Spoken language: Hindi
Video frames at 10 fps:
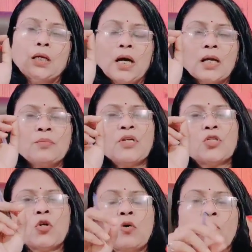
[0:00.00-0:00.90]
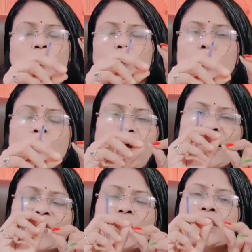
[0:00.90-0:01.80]
घर में जो जो
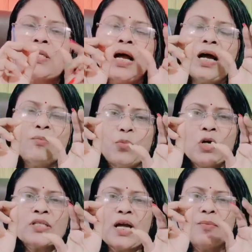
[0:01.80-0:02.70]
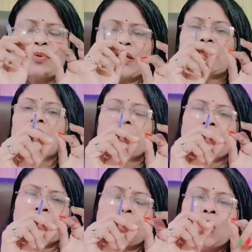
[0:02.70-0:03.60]
माचिस का आप बॉक्स आप रखते
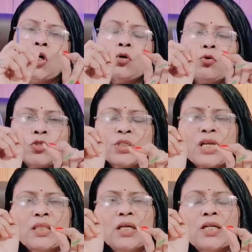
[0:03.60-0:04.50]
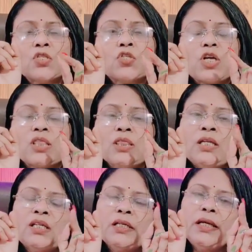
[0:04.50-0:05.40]
हैं उसके अंदर
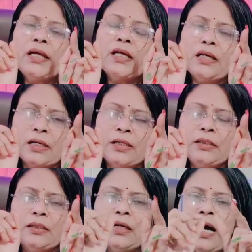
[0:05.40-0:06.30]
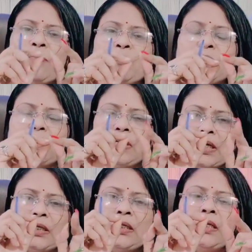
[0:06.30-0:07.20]
चंदन की एक लकड़ी आप
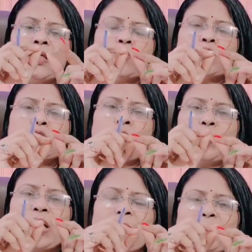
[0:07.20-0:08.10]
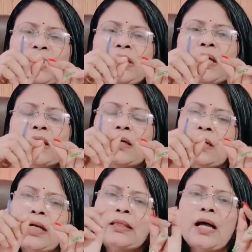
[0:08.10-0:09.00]
लकड़ी ले ले उसके ऊपर आप नीले
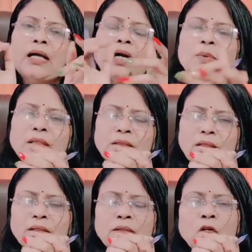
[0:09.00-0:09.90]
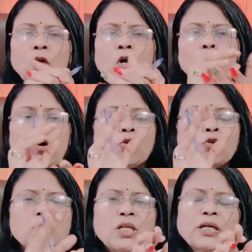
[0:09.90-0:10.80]
रंग का धागा बांध दें और
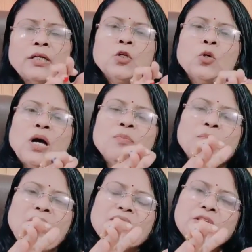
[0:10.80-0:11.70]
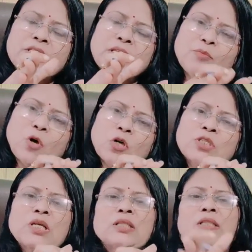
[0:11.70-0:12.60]
उस लकड़ी को आप माचिस के
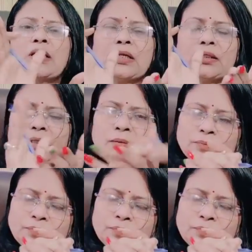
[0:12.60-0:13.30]
बॉक्स के अंदर रख दें